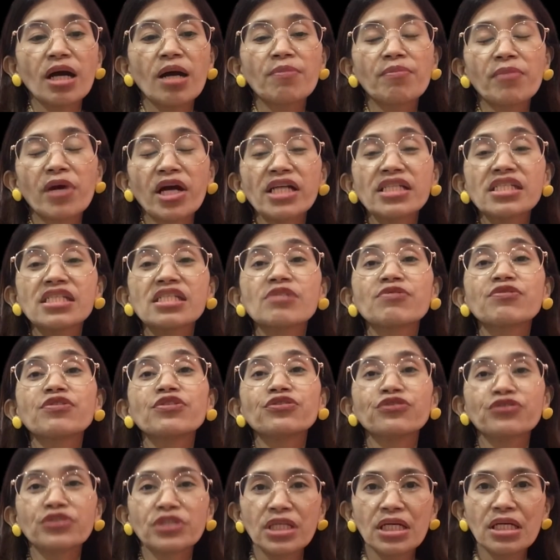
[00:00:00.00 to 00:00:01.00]
uh, March
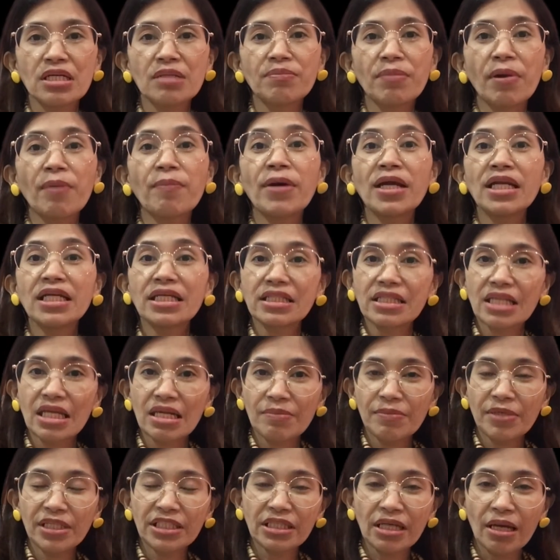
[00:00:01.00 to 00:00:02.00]
15, babalik na naman